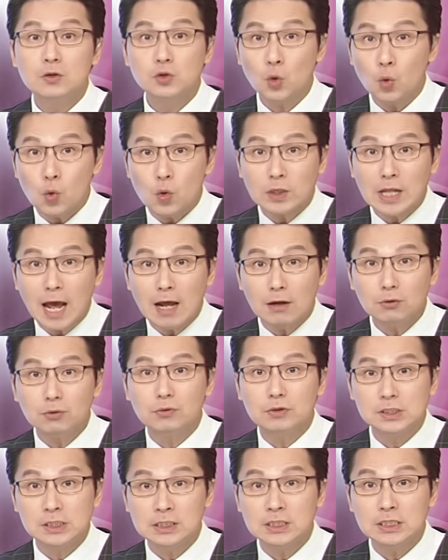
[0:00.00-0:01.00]
中国大
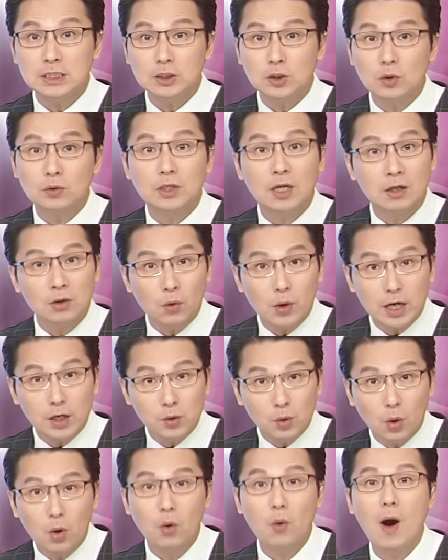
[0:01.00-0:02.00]
陆经济动能会
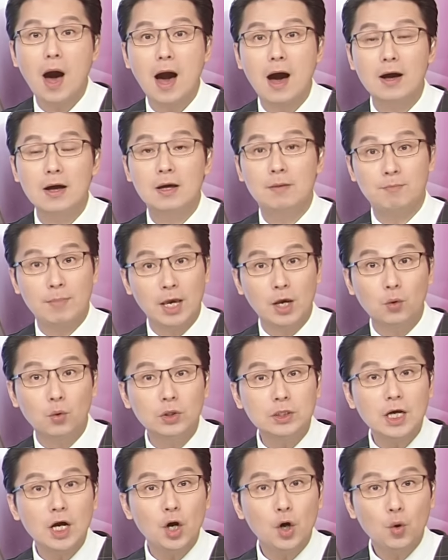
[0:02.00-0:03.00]
弱化，美
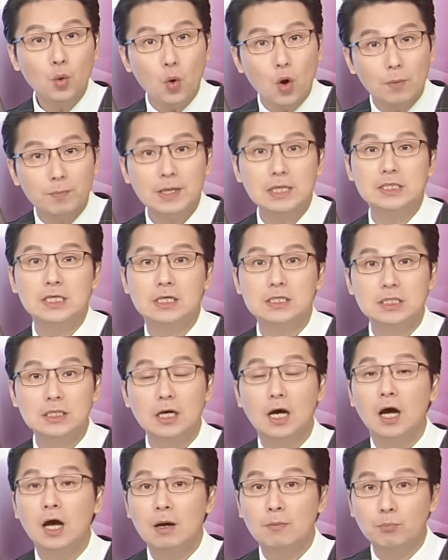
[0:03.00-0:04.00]
国的货币政
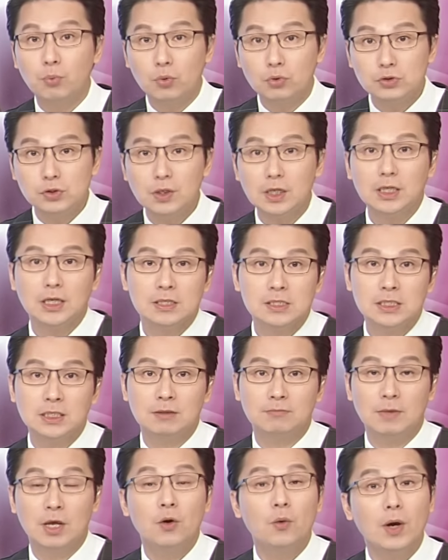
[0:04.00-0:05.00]
策不确定
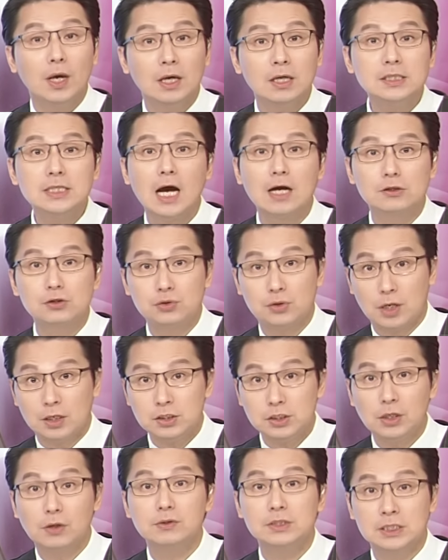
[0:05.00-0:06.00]
性会影响
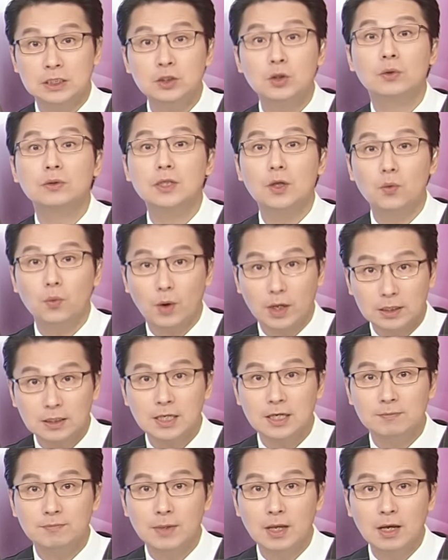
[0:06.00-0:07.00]
全球金融的稳
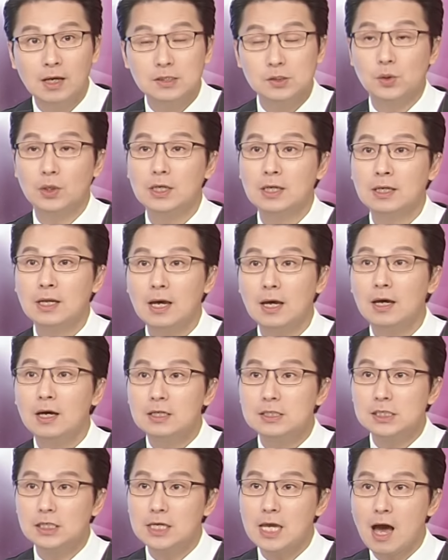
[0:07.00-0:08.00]
定。所以呢，
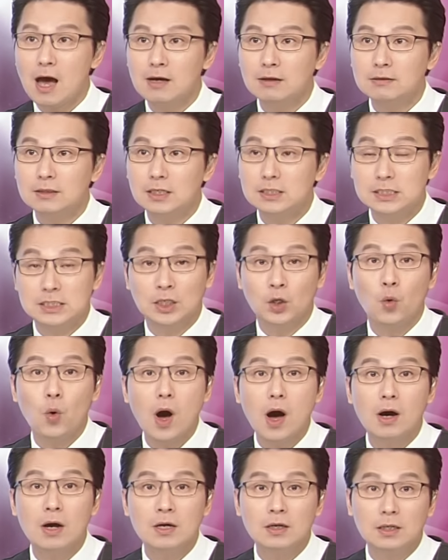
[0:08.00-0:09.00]
这样的情
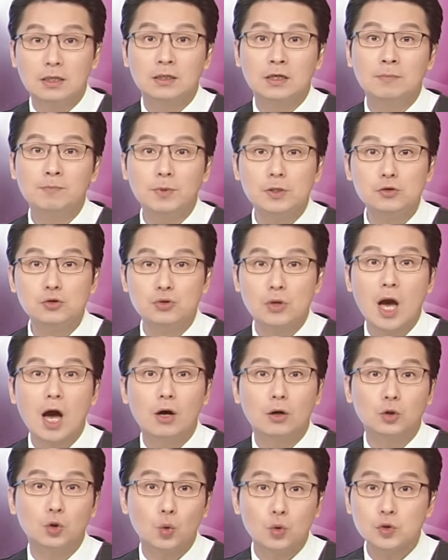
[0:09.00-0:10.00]
况可能必须要
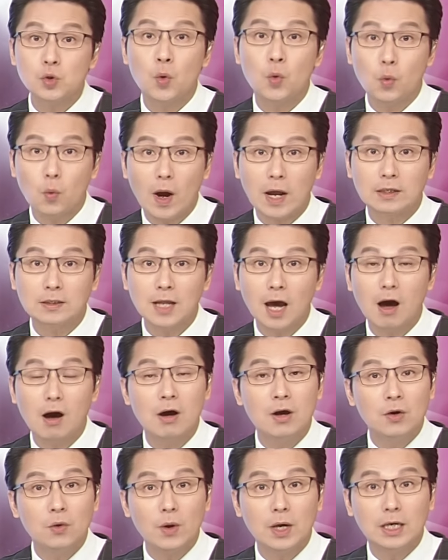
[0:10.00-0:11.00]
有多重管
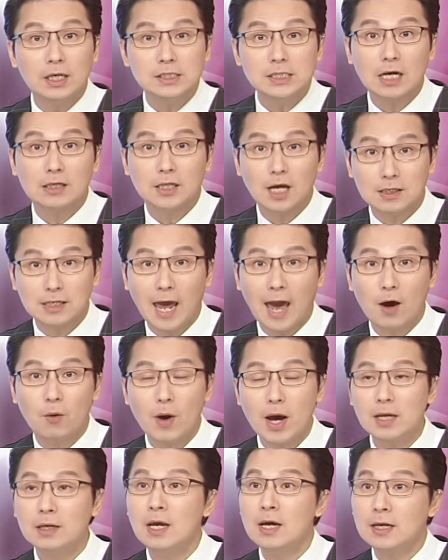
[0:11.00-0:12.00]
道，会影响到台
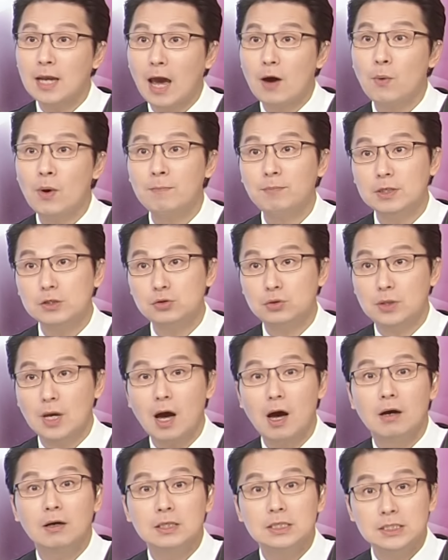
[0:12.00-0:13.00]
湾，台湾必须
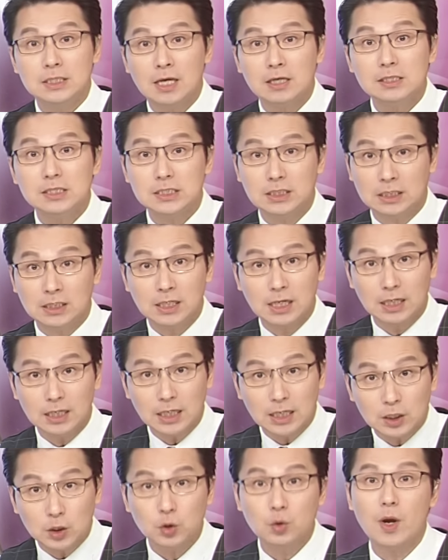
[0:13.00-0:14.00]
要先行的
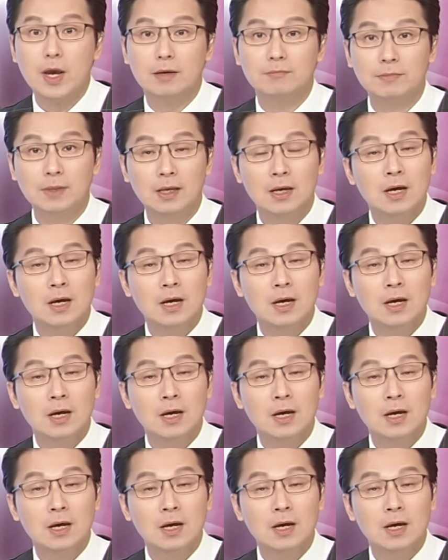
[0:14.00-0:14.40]
应对。